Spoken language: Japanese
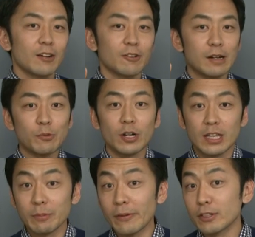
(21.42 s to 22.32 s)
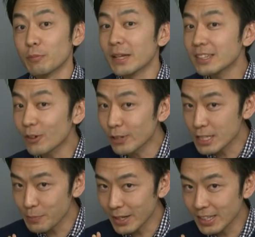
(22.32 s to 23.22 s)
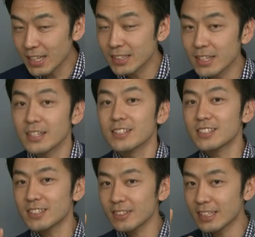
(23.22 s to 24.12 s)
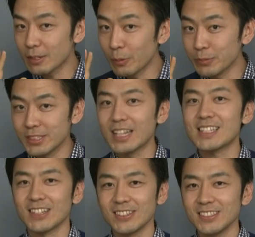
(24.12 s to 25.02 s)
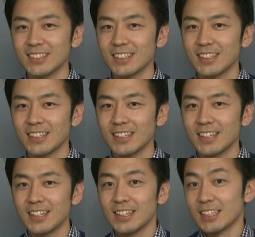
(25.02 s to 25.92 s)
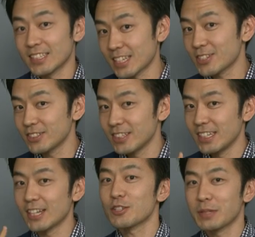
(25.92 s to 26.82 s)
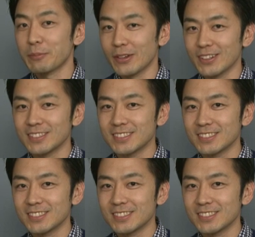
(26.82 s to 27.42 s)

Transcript: これはもう今までと全く同じパターンですぐに疑問文できちゃうよ。じゃあ早速イラスト見てみよ